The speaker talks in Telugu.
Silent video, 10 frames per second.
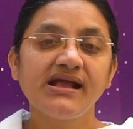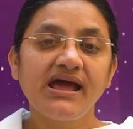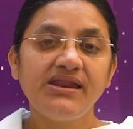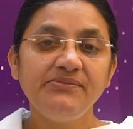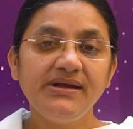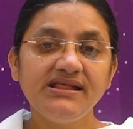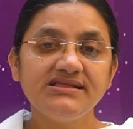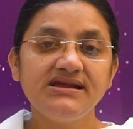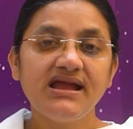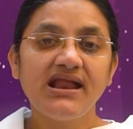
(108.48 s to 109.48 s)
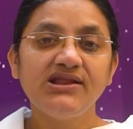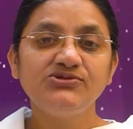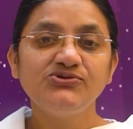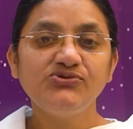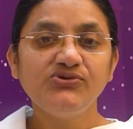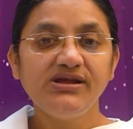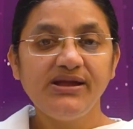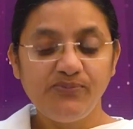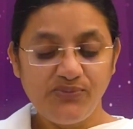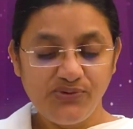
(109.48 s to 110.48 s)
కర్మేంద్రియాలతో
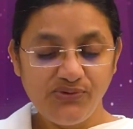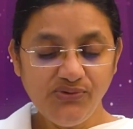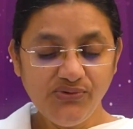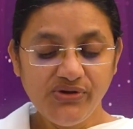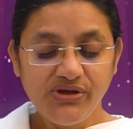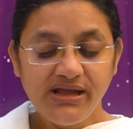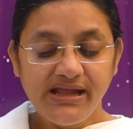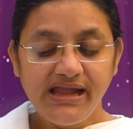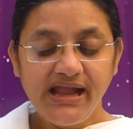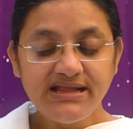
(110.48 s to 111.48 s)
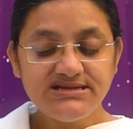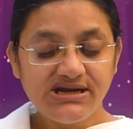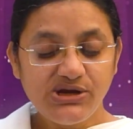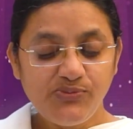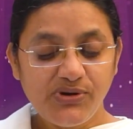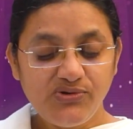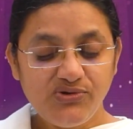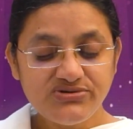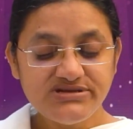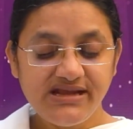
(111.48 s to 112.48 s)
ఎప్పుడూ ఏ చెడు
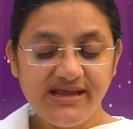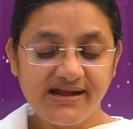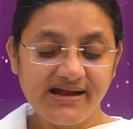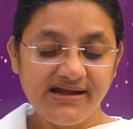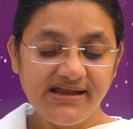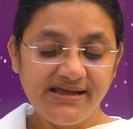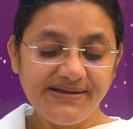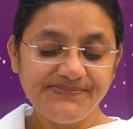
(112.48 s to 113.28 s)
పనులు చెయ్యకండి